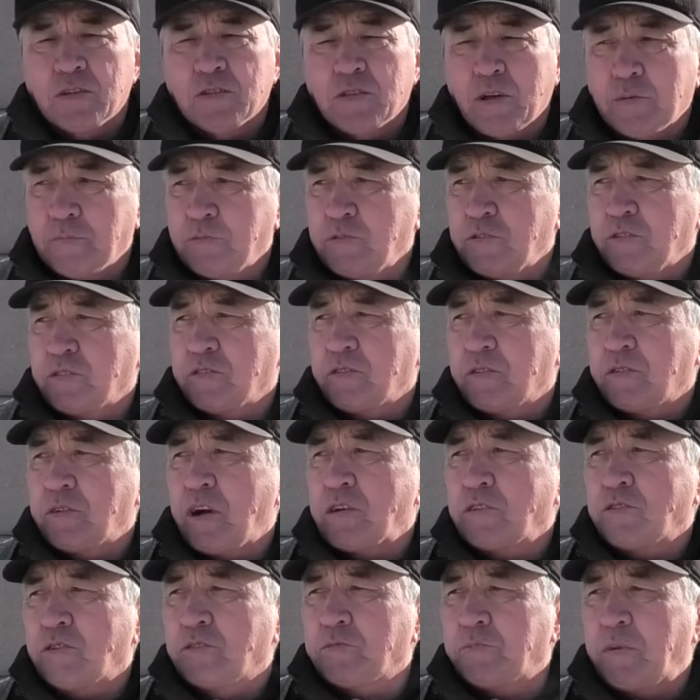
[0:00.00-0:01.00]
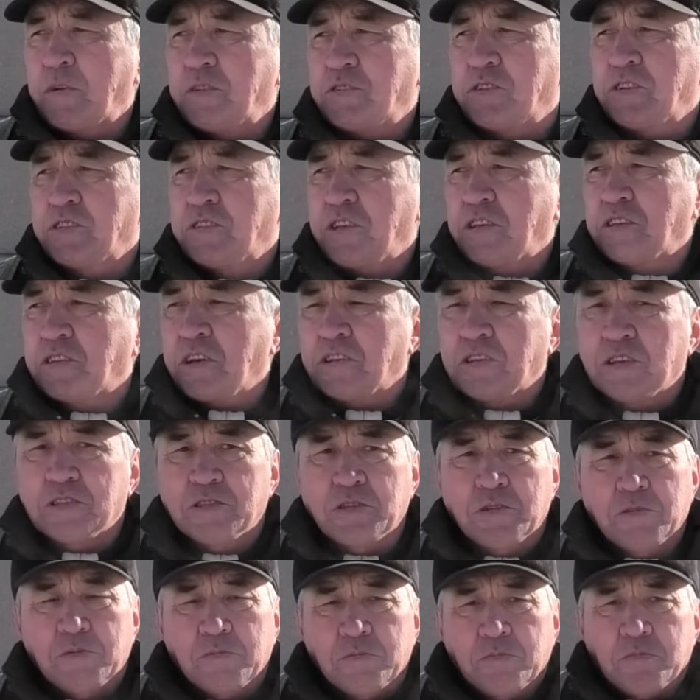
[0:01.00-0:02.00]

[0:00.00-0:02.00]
Там как, большие деньги какие-то.